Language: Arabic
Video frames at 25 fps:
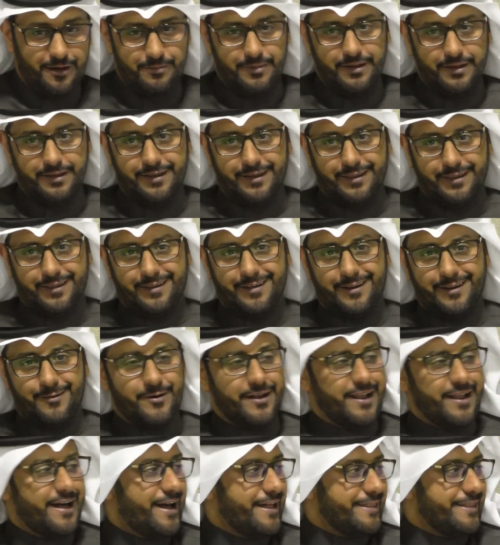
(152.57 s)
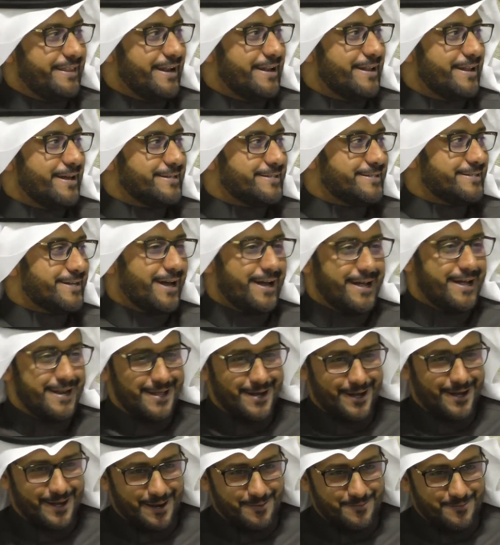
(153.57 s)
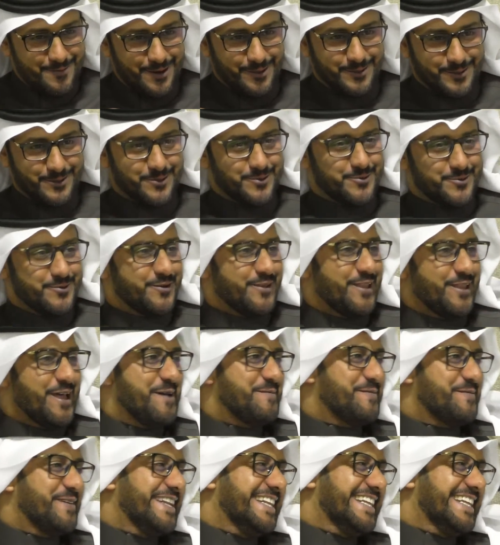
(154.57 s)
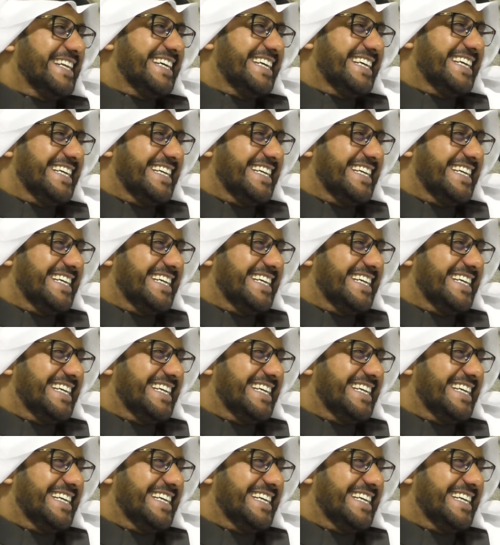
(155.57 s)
حبيتها اذكرها وانا ادري ان الشيخ علي يقرا بين السطور دائما